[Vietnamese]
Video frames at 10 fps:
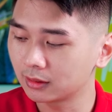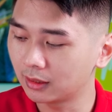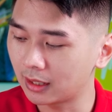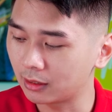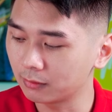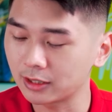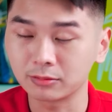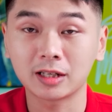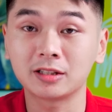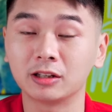tức là lúc này
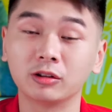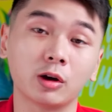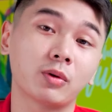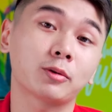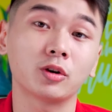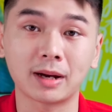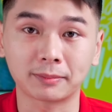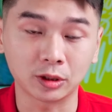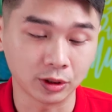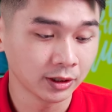chúng ta chỉ có thể quét khuôn mặt
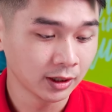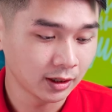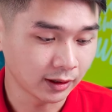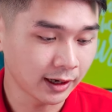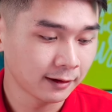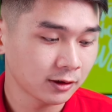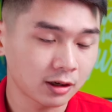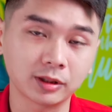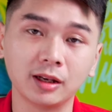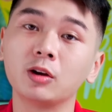mà thôi ok
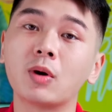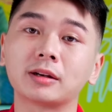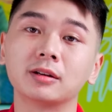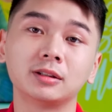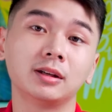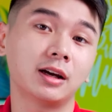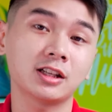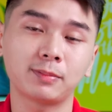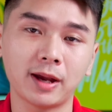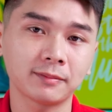không thể linh hoạt được như là
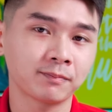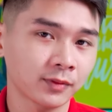XPS